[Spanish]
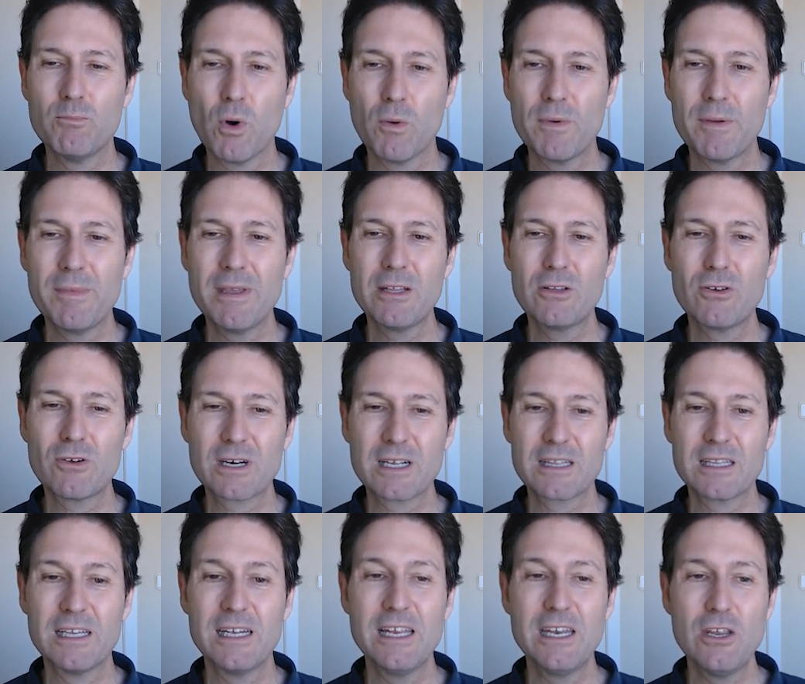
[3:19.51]
movimiento
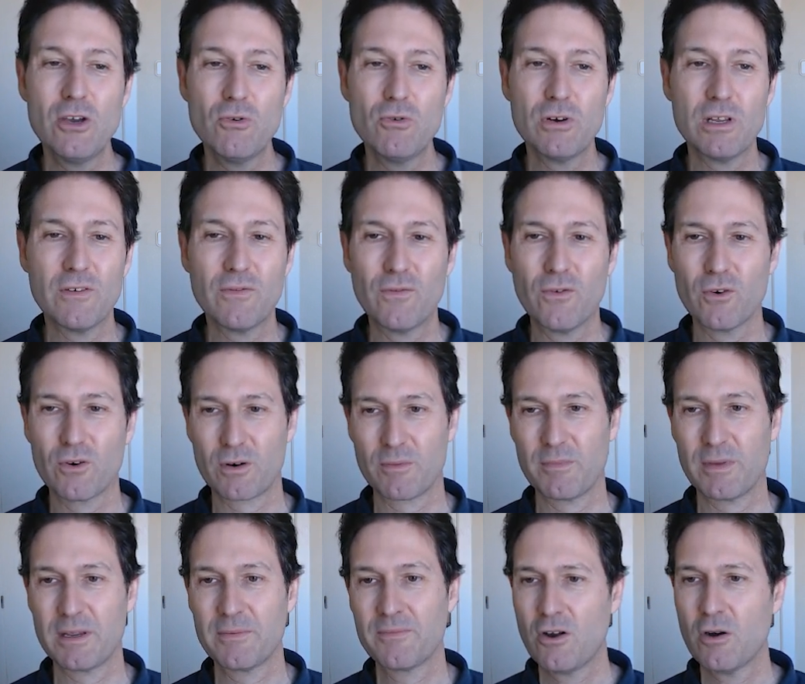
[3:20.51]
rectilíneo
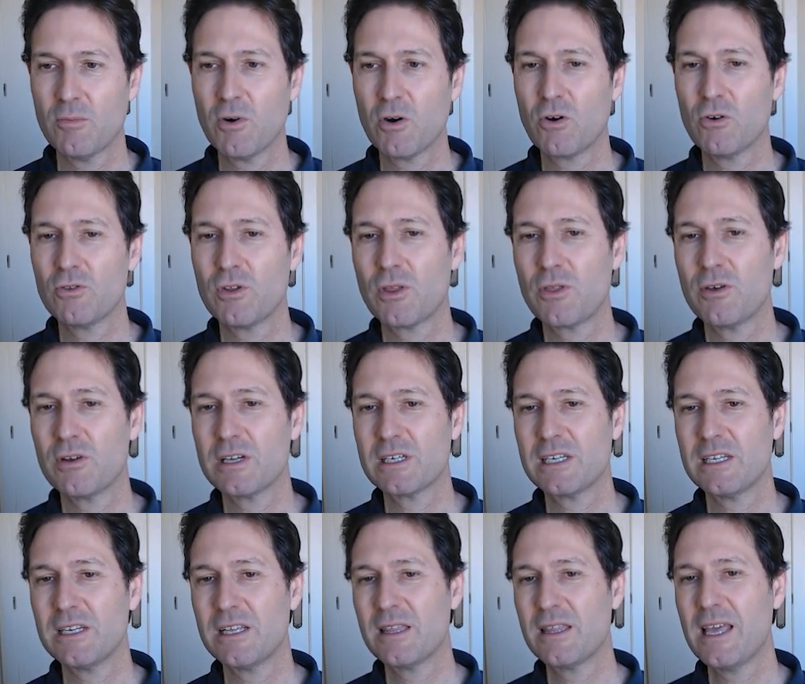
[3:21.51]
uniforme como condiciones
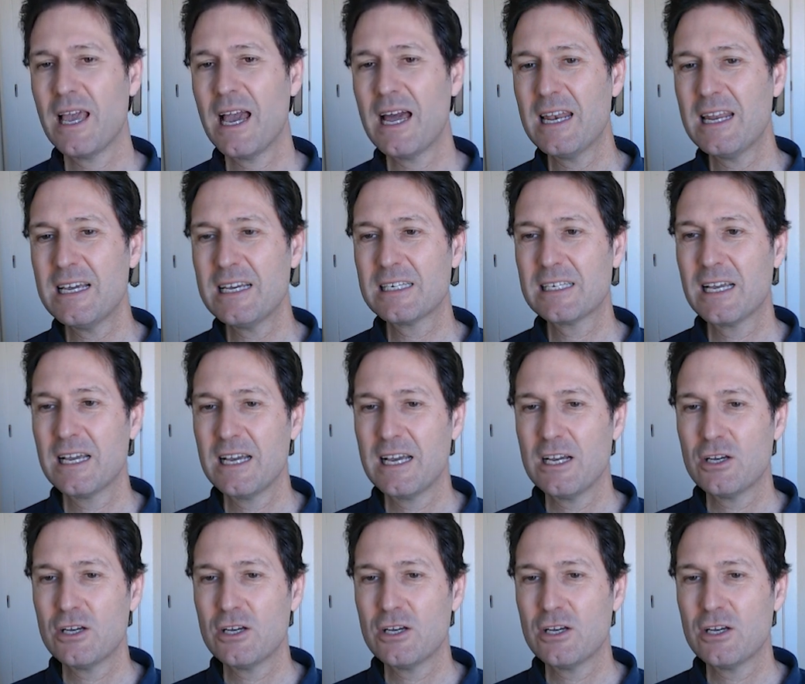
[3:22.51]
iniciales,